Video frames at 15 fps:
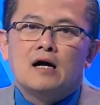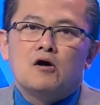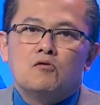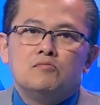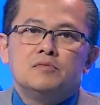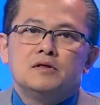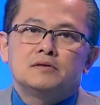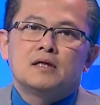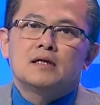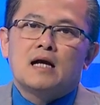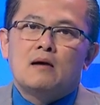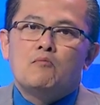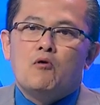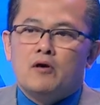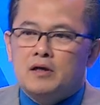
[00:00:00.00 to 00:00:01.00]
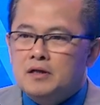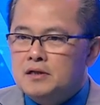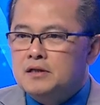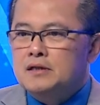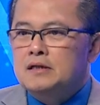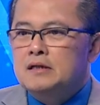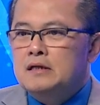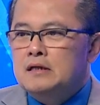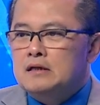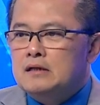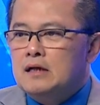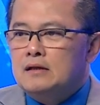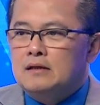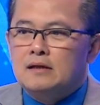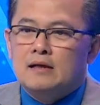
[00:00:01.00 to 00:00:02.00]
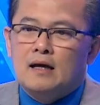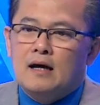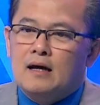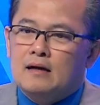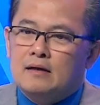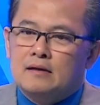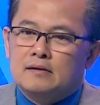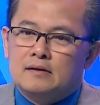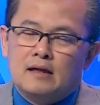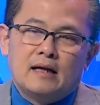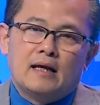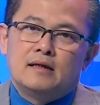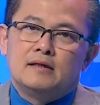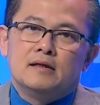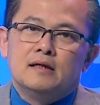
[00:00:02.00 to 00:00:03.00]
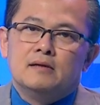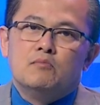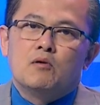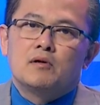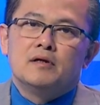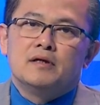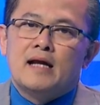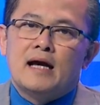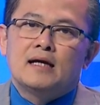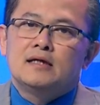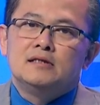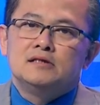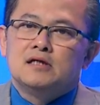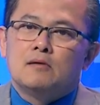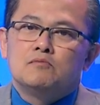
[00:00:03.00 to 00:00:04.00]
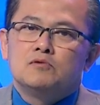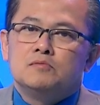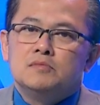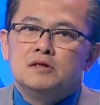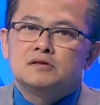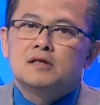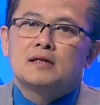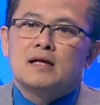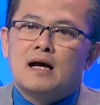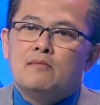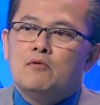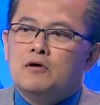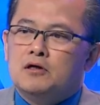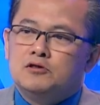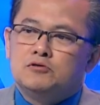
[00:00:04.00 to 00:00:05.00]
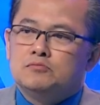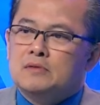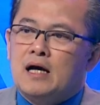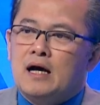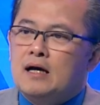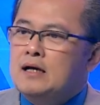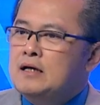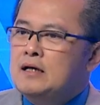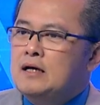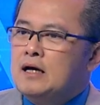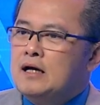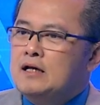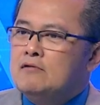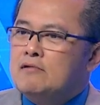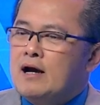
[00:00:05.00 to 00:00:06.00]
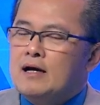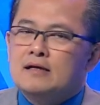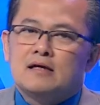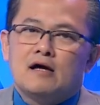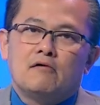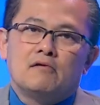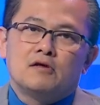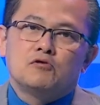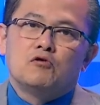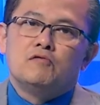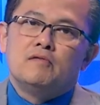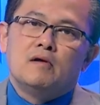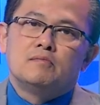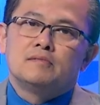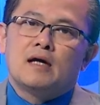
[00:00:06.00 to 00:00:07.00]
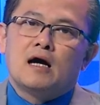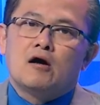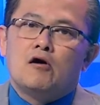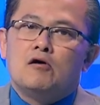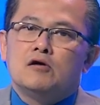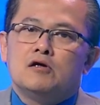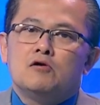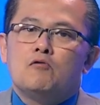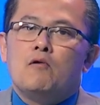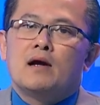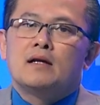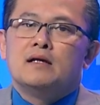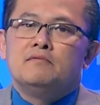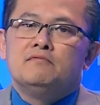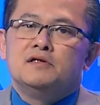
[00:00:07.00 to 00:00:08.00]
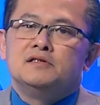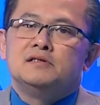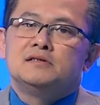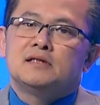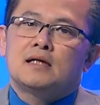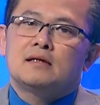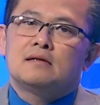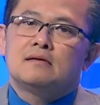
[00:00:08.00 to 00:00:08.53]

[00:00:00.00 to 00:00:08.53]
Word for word: cũng như tất cả mọi người rất là là những người một người đáng kính trọng cũng như tất cả mọi người chúng ta. Cái điều khác nhau là tôi với ông ta có những quan điểm về chính sách